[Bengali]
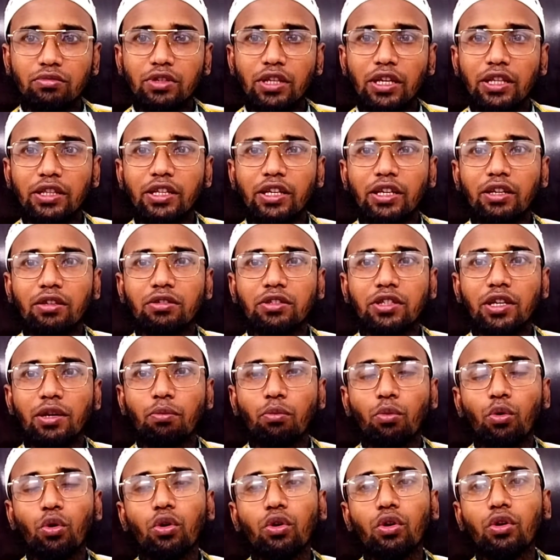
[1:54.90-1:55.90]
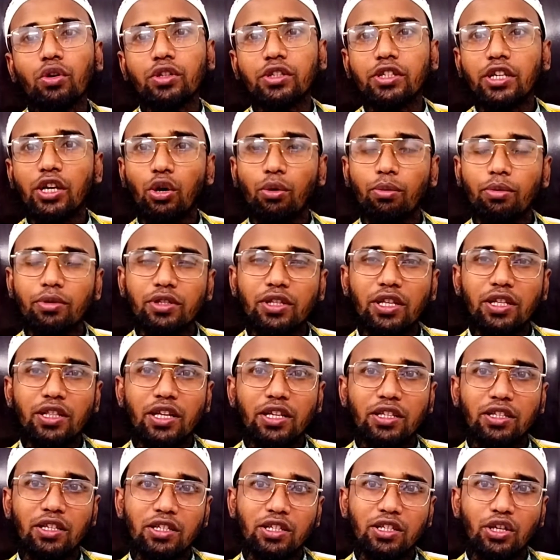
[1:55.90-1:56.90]
তাদের যে মূল্য যে অবস্থাতে
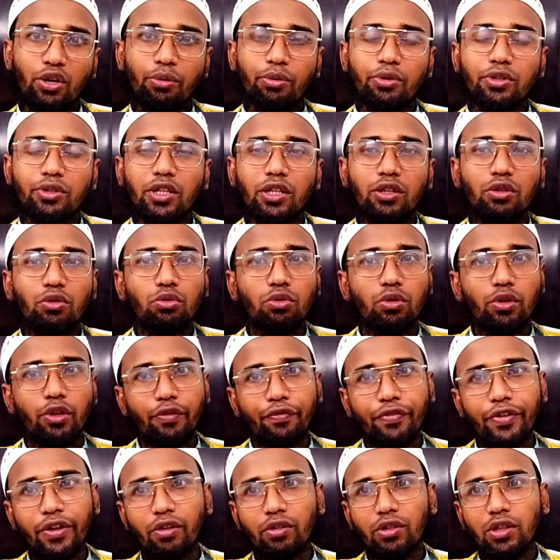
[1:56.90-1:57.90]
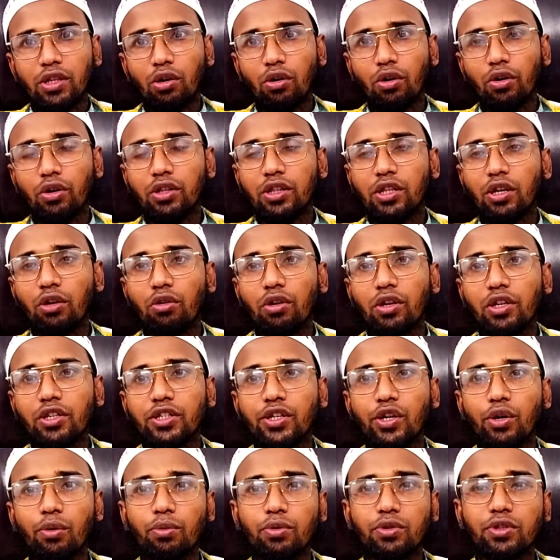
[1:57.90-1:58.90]
আছে সে অবস্থাতে যদি ফেরত দেওয়া হয় তাহলে
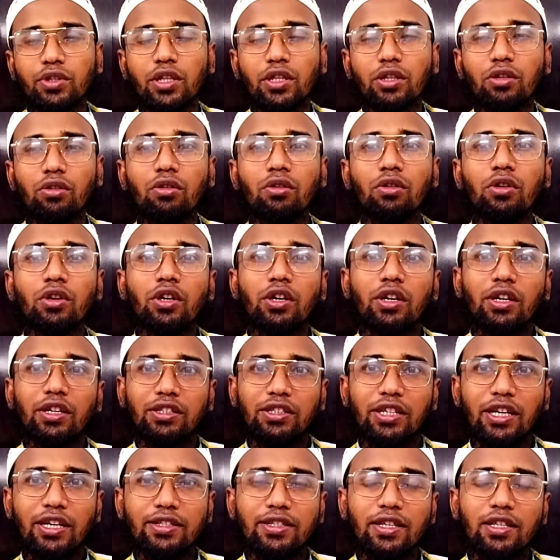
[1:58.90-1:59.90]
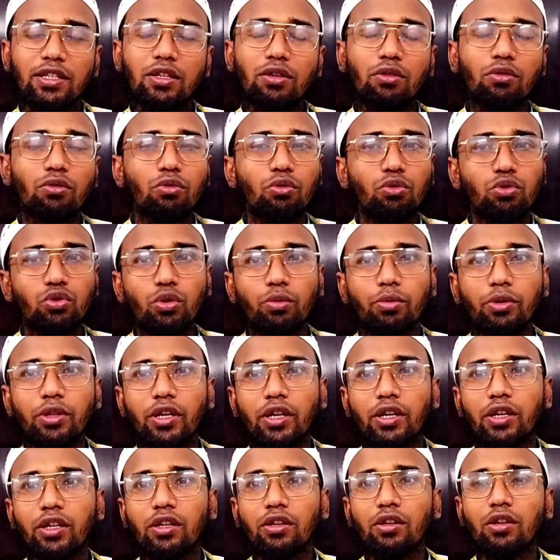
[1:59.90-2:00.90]
সে অবস্থাতেও যায় আছে কোনো
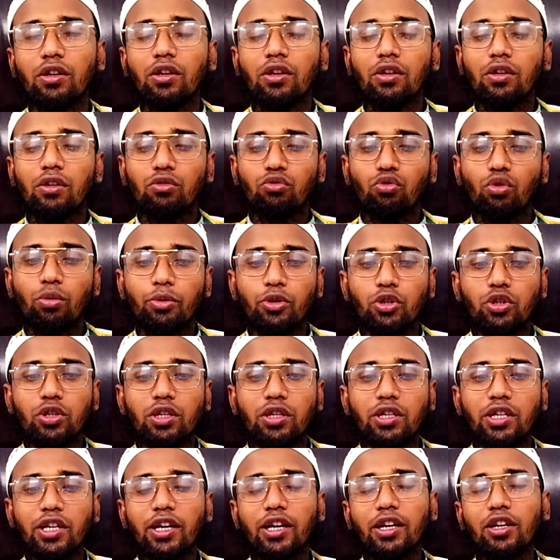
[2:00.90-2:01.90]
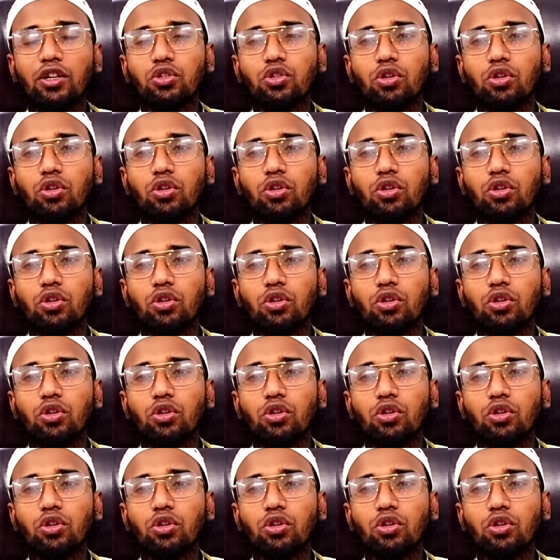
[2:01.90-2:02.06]
অসুবিধা নেই তবে সেখানে